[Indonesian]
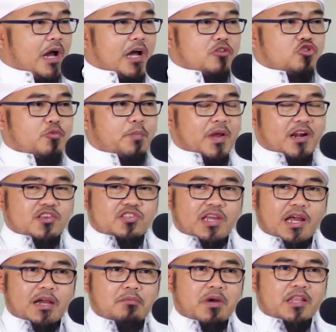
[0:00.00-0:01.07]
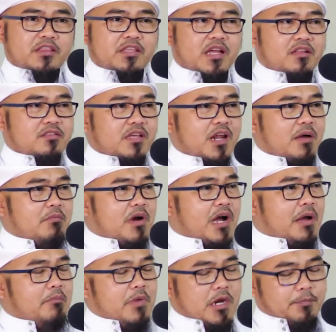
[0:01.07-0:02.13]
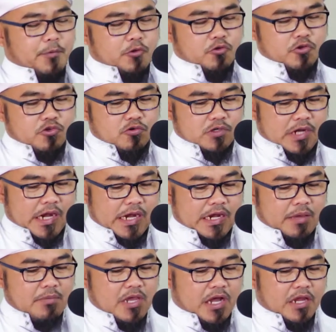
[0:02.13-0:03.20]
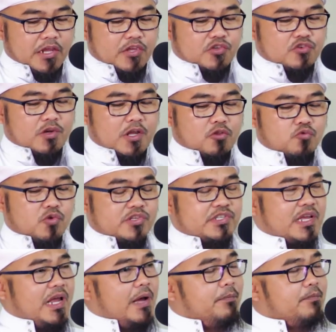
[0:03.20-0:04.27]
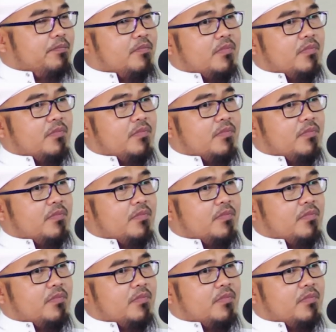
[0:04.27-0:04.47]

atau para sahabat yang telah mengambil petunjuk dari Nabi Ali Shallallahu Wasallam.